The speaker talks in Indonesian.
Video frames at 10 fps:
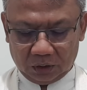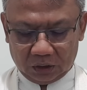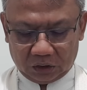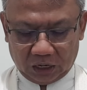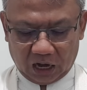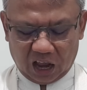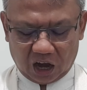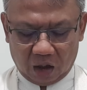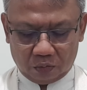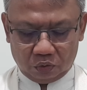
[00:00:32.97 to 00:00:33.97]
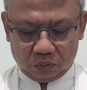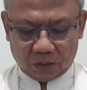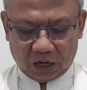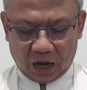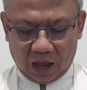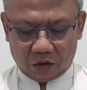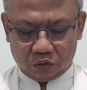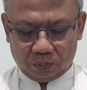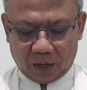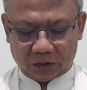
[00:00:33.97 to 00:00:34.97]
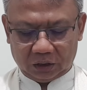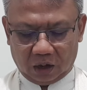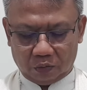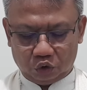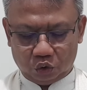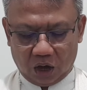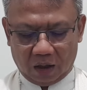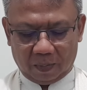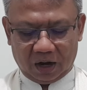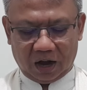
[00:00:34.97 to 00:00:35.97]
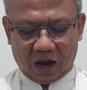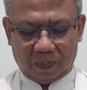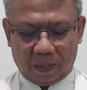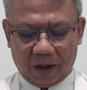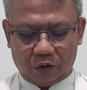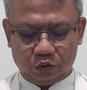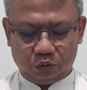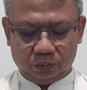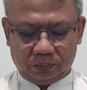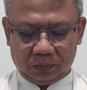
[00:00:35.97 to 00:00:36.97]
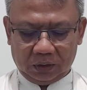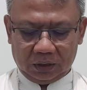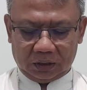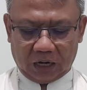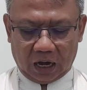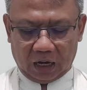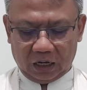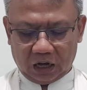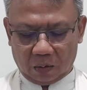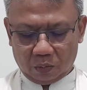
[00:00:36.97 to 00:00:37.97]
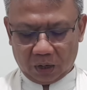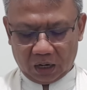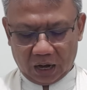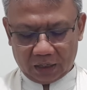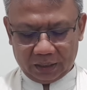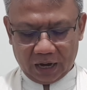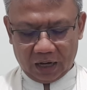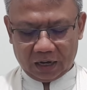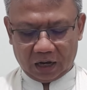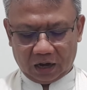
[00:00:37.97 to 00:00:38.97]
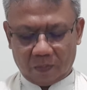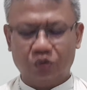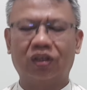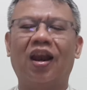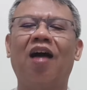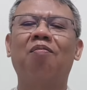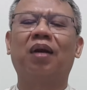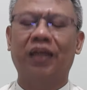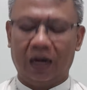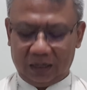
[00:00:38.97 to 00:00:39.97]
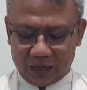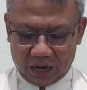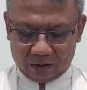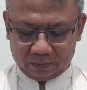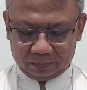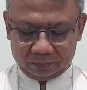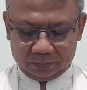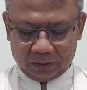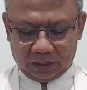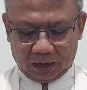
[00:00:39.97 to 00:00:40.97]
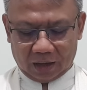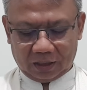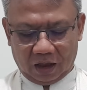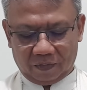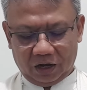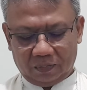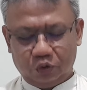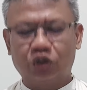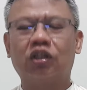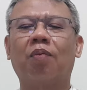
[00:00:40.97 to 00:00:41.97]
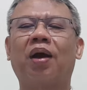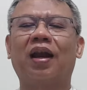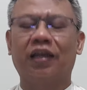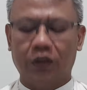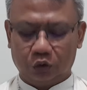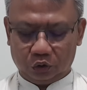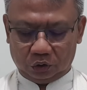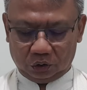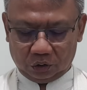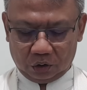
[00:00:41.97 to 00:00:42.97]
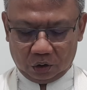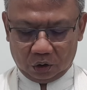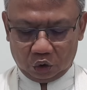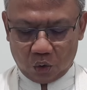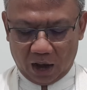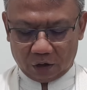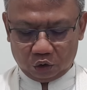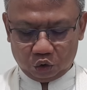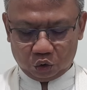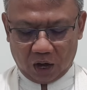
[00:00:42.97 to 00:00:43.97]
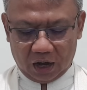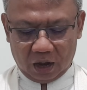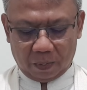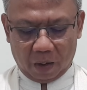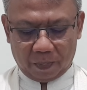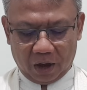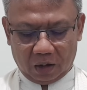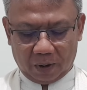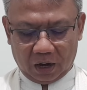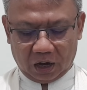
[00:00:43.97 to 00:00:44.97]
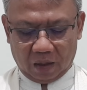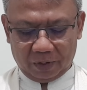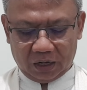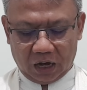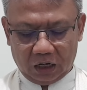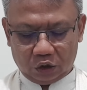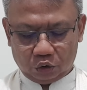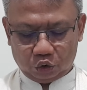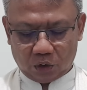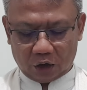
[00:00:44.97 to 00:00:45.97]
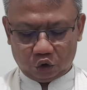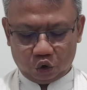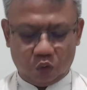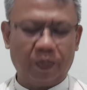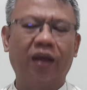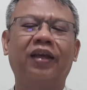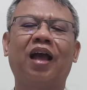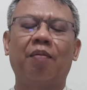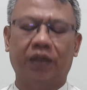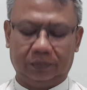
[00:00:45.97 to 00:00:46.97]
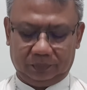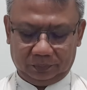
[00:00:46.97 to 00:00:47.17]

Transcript: Sekiranya kamu mengenal aku, pasti kamu juga mengenal Bapakku. Sekarang ini kamu mengenal dia dan kamu telah melihat dia. Kata Filipus kepada Yesus, Tuhan, tunjukkanlah Bapa kepada kami dan itu sudah cukup bagi kami.